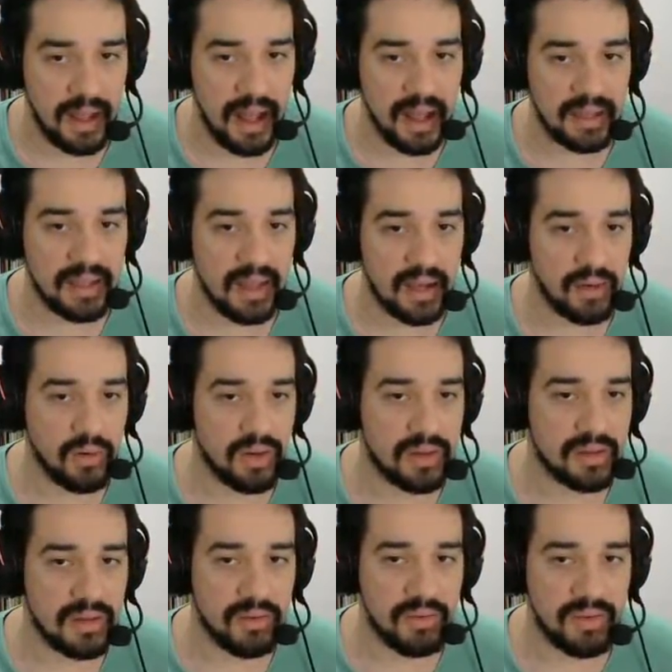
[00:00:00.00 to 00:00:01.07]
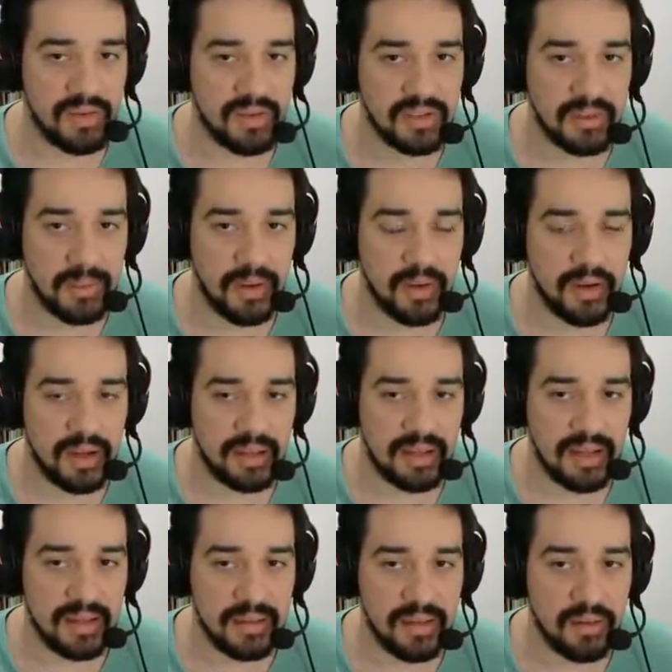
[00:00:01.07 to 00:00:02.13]
Aqui agora talvez seja melhor
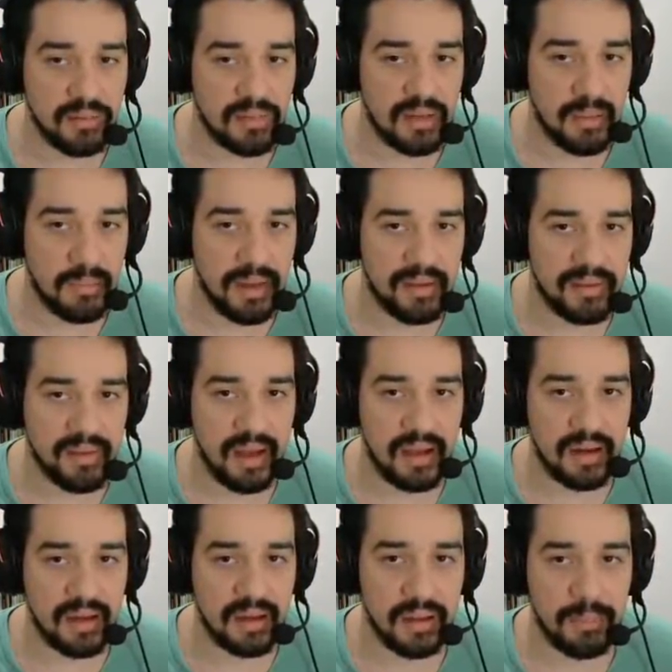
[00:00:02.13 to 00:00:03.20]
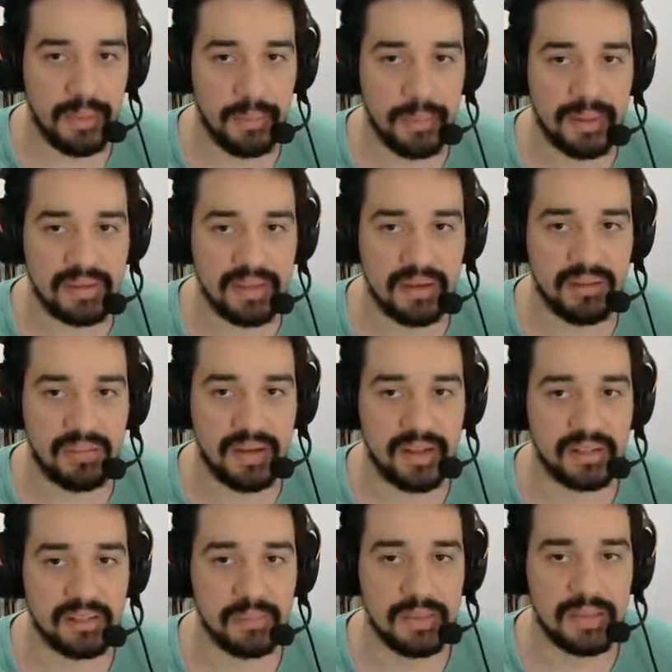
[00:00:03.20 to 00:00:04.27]
até não ter mais a aranha para passar a
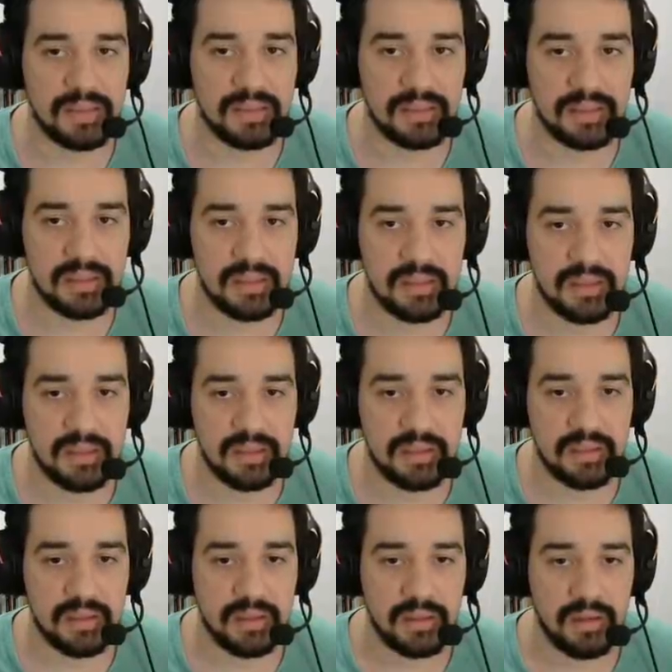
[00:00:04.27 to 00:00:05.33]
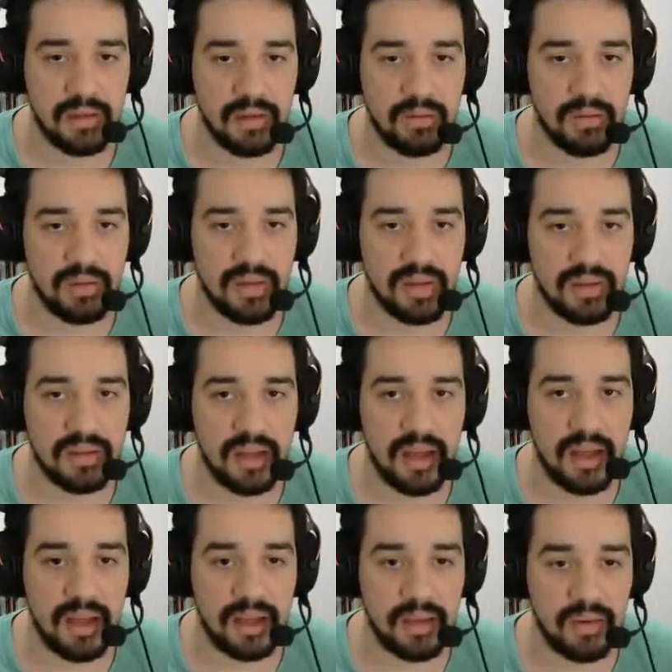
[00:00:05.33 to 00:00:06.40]
fase, mas eu vou
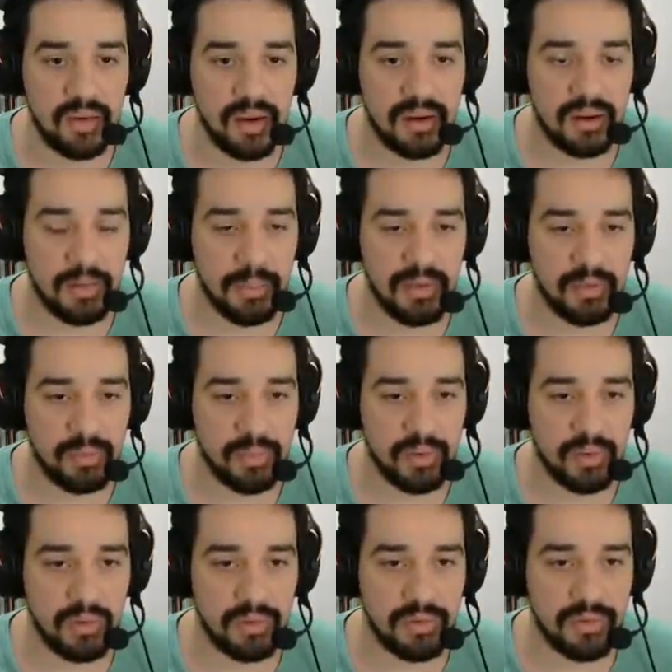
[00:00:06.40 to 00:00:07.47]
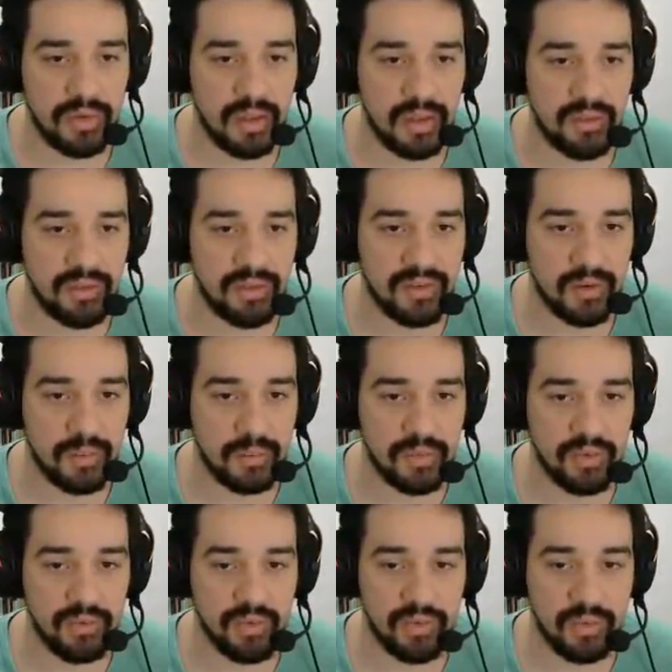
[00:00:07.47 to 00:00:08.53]
tentar ir com a aranha o máximo que eu conseguir, que vai ser como
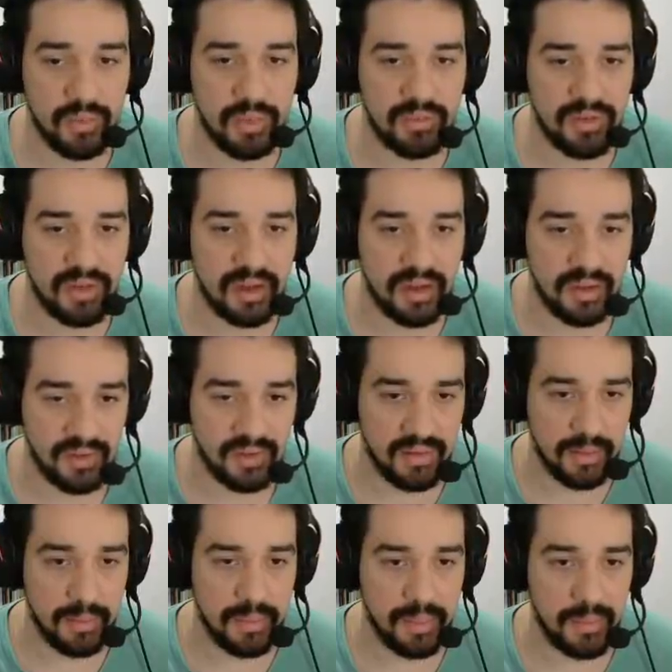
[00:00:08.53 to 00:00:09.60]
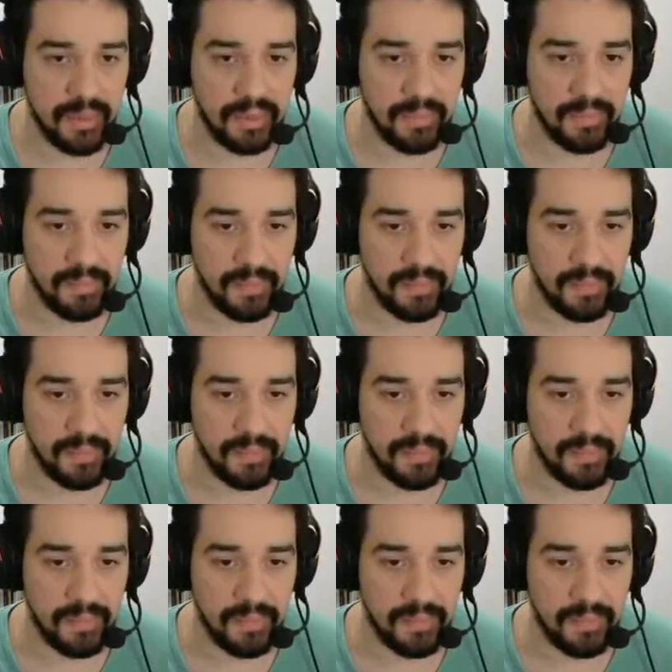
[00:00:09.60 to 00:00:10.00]
se fosse uma vida extra para mim.